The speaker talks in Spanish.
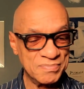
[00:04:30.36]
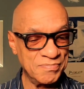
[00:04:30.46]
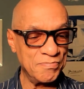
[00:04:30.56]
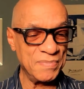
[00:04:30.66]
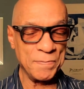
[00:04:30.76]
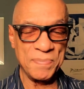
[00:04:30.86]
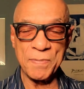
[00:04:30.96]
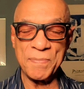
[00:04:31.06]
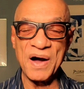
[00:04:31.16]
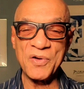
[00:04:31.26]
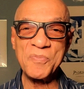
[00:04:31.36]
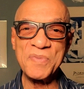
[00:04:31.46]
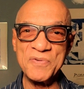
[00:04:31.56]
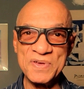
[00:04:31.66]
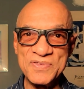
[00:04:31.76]
Me preparo,
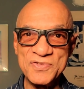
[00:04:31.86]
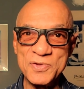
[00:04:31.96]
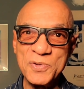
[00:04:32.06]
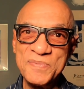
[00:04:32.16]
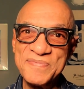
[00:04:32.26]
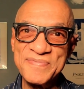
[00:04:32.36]
me visto